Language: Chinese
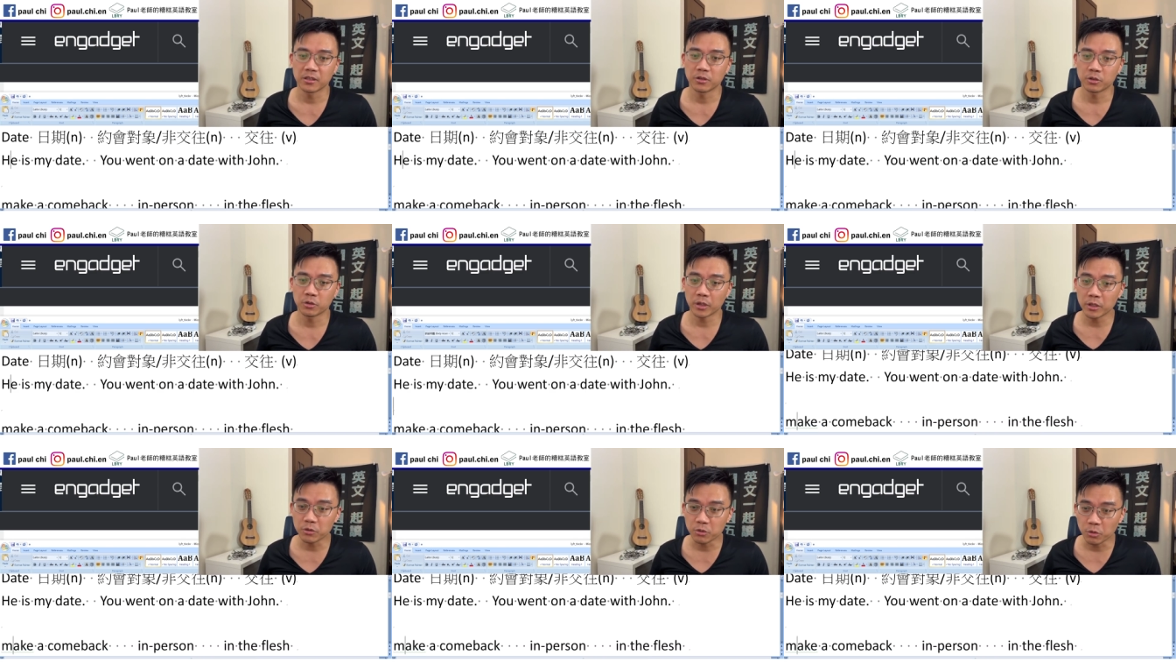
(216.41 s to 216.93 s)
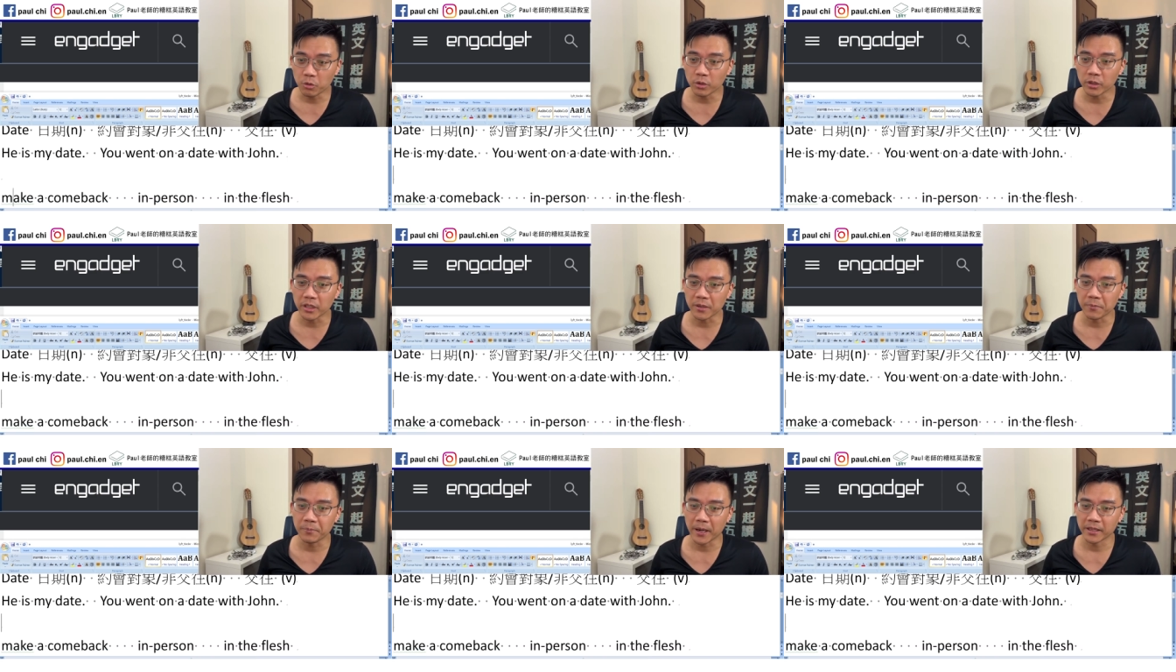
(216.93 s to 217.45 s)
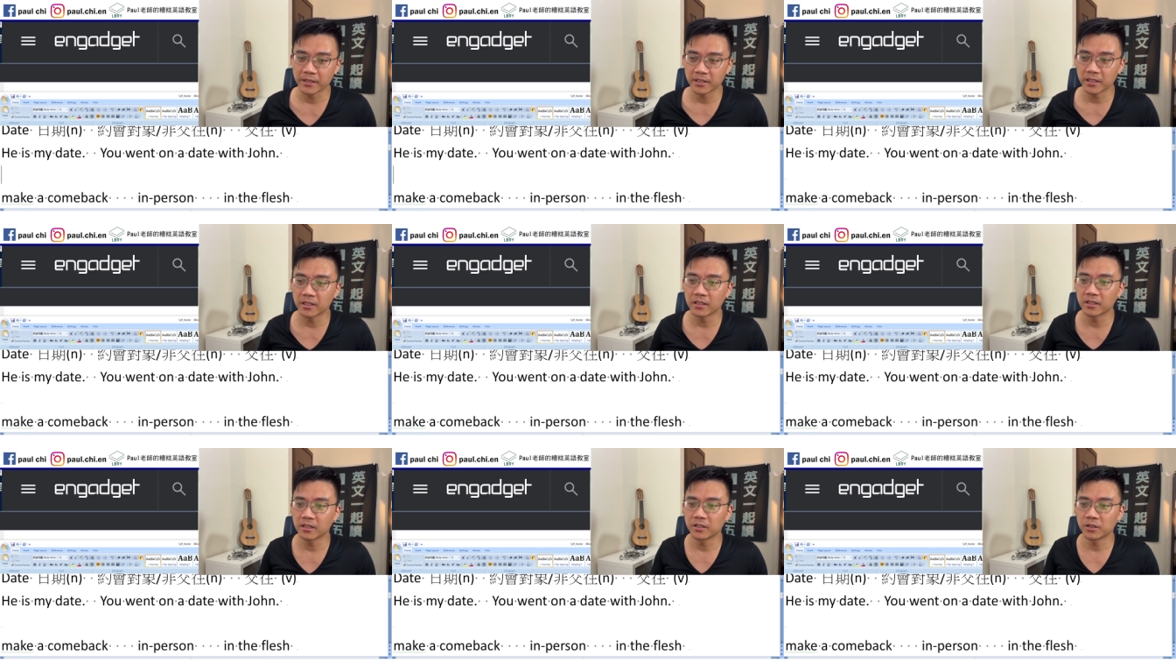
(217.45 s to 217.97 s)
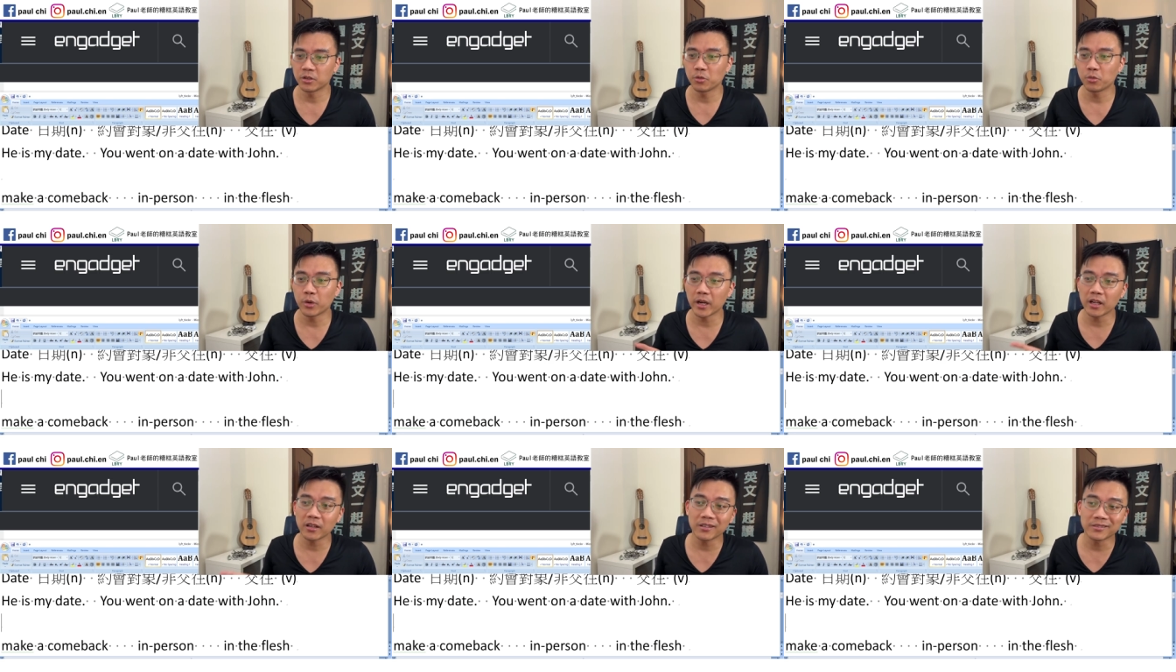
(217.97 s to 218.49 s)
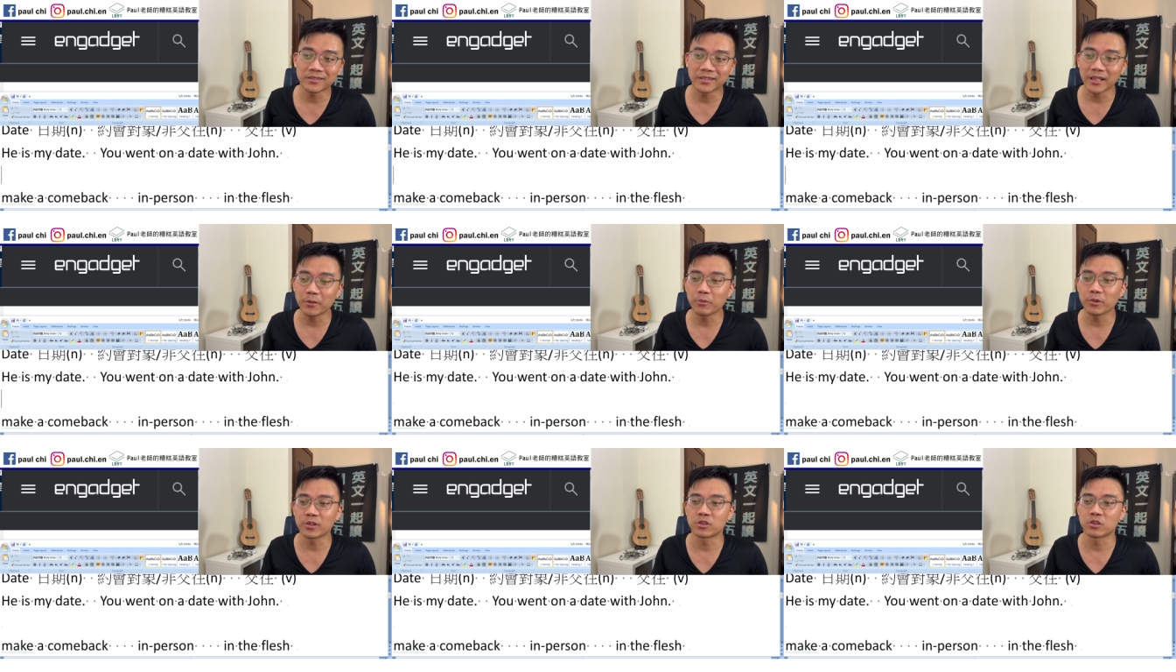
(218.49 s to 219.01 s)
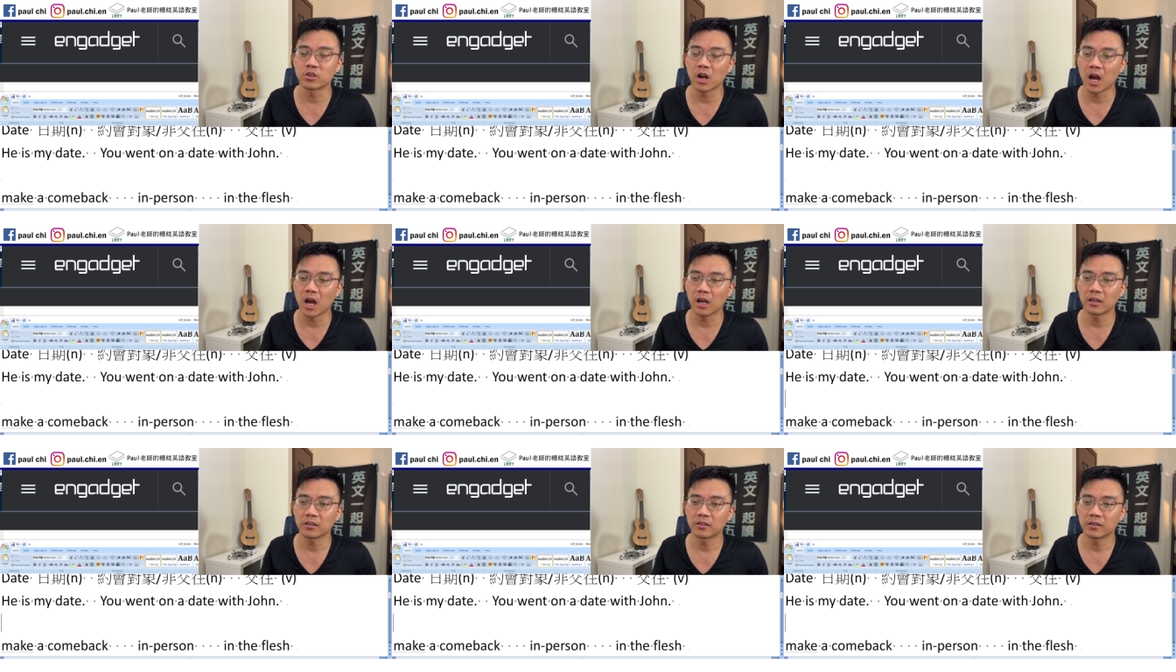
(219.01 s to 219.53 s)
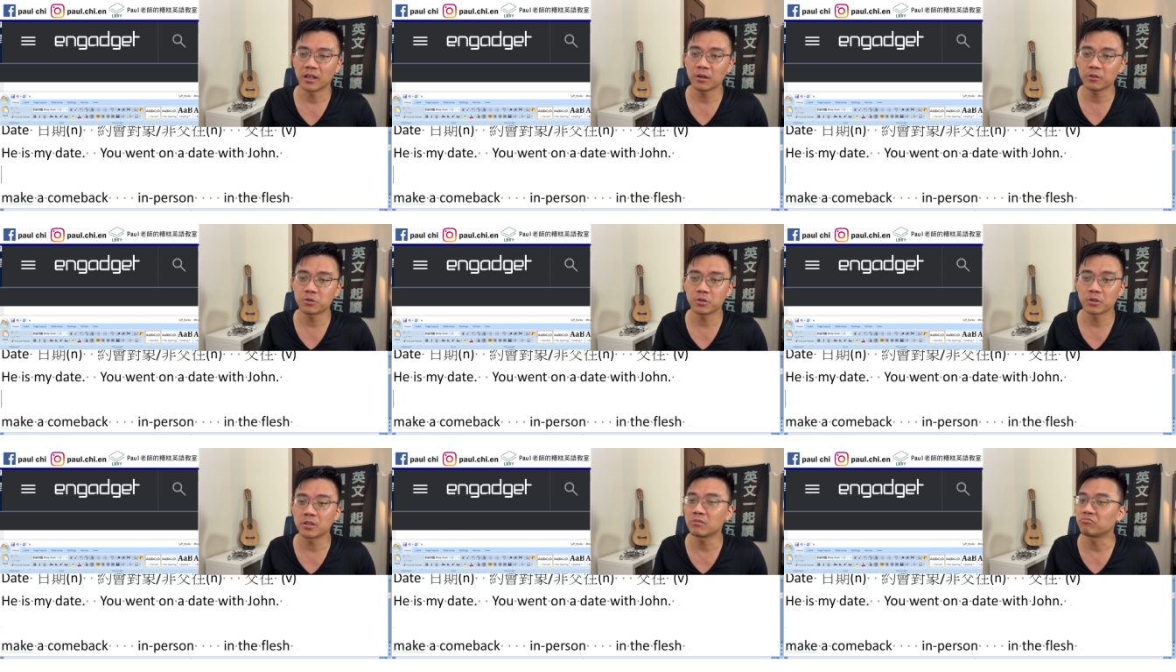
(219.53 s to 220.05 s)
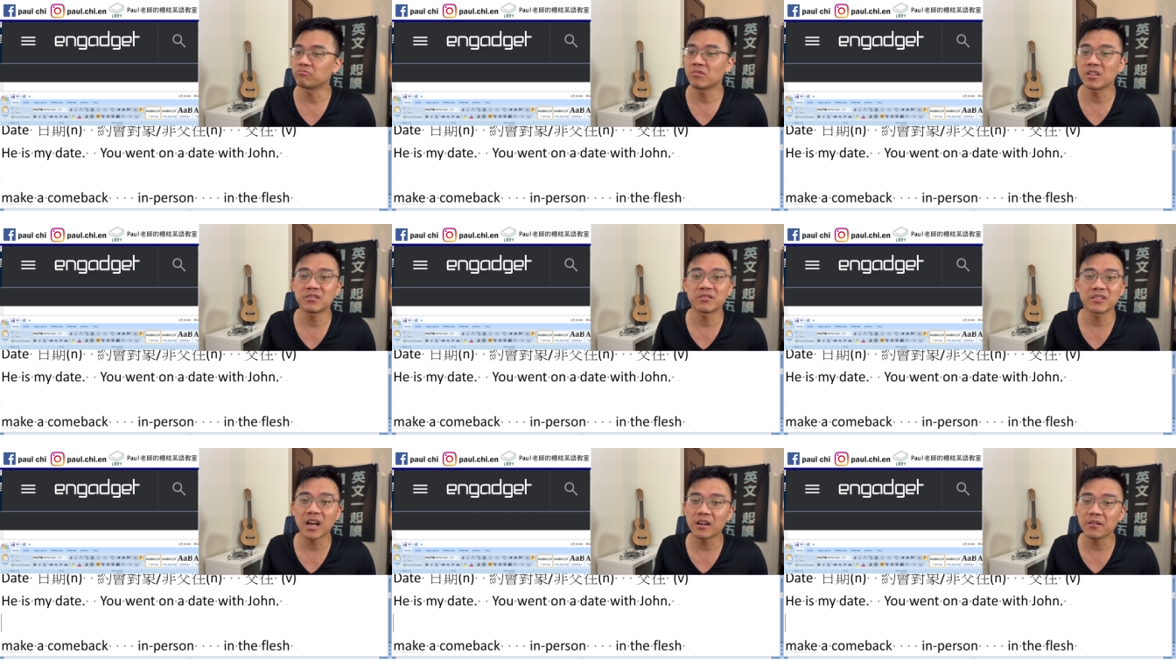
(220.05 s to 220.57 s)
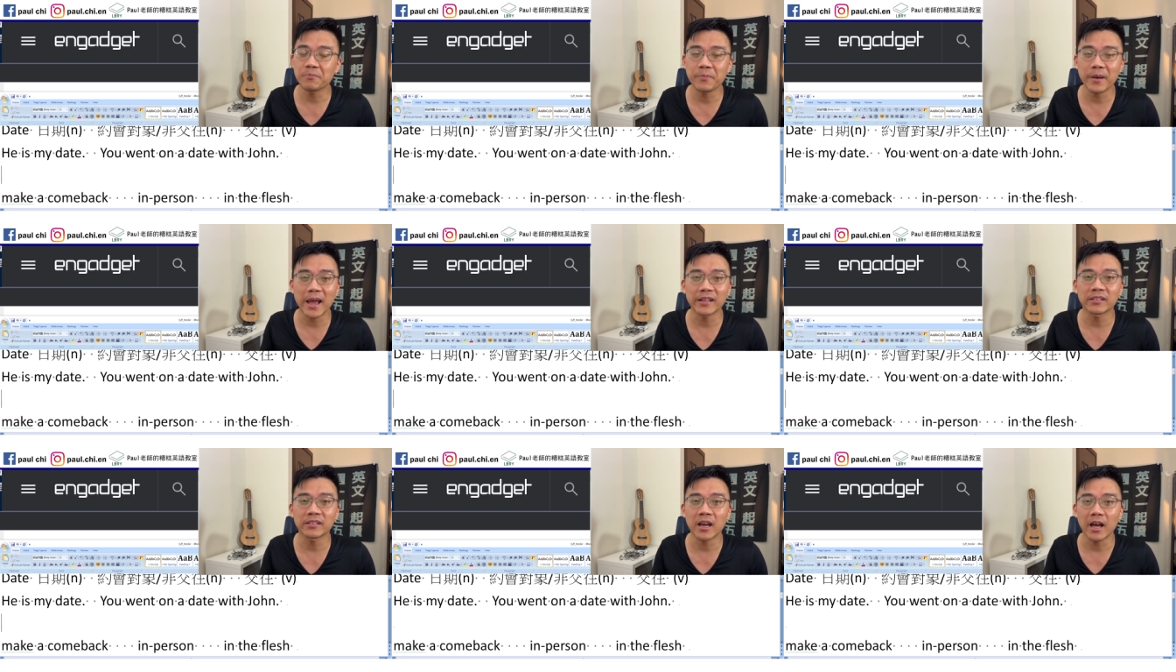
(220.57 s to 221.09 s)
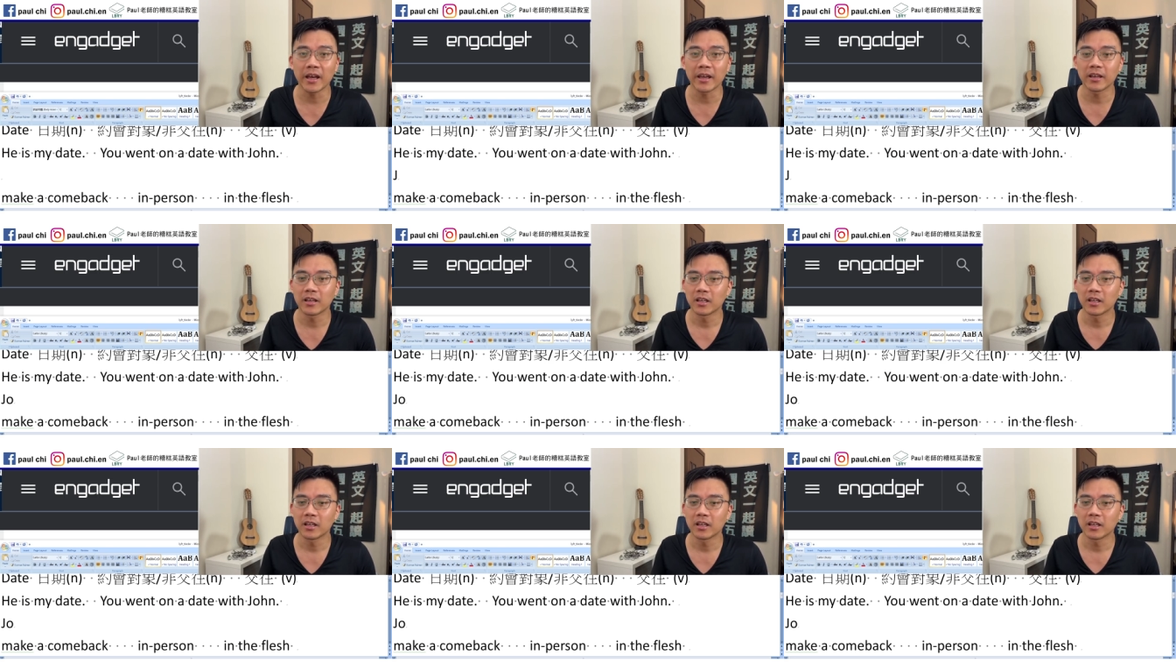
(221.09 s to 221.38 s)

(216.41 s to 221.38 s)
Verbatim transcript: 所以如果你把这一个，you went on a date with John，然后觉得 he's not a bad guy，